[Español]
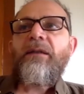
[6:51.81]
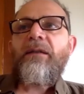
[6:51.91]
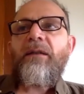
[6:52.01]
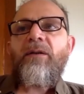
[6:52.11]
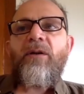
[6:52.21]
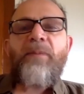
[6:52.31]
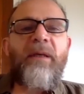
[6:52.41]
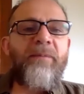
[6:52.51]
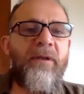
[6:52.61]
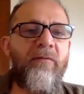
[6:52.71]
y de golpe
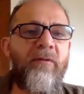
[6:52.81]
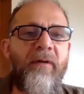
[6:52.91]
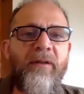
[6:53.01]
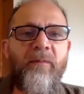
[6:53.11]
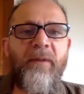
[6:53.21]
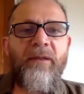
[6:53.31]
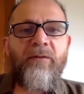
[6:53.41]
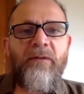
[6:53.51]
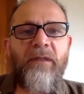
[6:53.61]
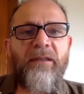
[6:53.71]
la película va tomando
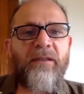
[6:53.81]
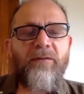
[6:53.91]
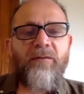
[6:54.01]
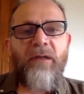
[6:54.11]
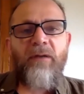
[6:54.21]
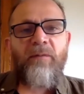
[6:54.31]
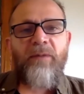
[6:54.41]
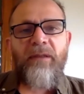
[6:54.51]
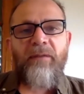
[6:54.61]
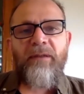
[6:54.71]
una textura
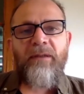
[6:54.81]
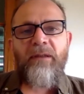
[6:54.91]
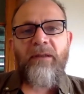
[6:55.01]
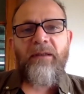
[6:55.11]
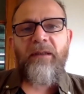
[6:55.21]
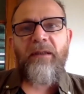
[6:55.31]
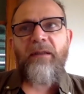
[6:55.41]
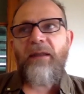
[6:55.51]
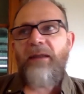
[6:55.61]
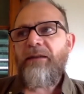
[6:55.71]
completamente
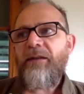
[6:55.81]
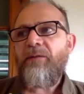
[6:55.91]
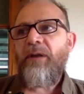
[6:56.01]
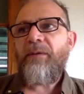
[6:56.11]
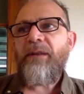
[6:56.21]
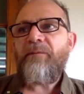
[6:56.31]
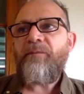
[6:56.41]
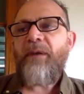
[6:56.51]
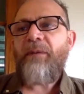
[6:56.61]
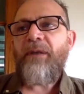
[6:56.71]
distinta y se vuelve
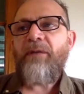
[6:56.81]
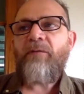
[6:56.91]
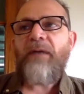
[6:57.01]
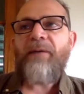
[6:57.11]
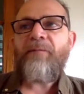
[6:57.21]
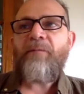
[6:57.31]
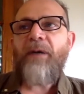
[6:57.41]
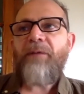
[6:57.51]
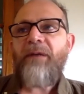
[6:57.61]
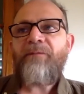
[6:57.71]
una película
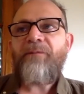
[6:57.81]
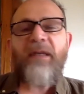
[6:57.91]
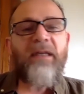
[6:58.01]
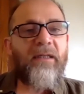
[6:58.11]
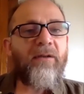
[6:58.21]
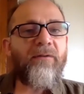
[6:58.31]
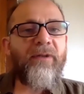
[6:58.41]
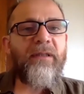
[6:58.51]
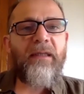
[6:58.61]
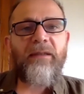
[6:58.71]
más bien de género
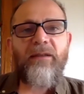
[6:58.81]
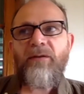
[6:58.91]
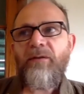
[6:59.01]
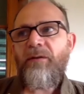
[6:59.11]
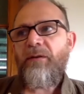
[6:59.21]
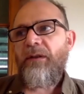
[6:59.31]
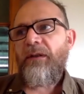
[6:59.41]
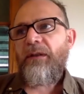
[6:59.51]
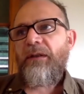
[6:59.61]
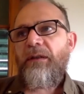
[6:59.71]
fantástico
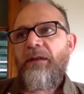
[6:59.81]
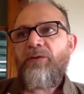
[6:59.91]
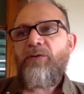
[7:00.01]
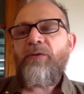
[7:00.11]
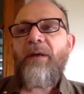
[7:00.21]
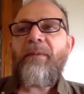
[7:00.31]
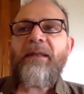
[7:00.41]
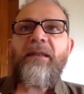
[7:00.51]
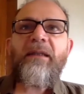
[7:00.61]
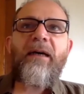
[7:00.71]
y su
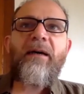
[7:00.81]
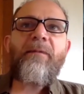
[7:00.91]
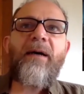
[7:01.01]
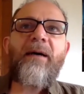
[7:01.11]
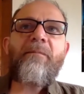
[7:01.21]
temática va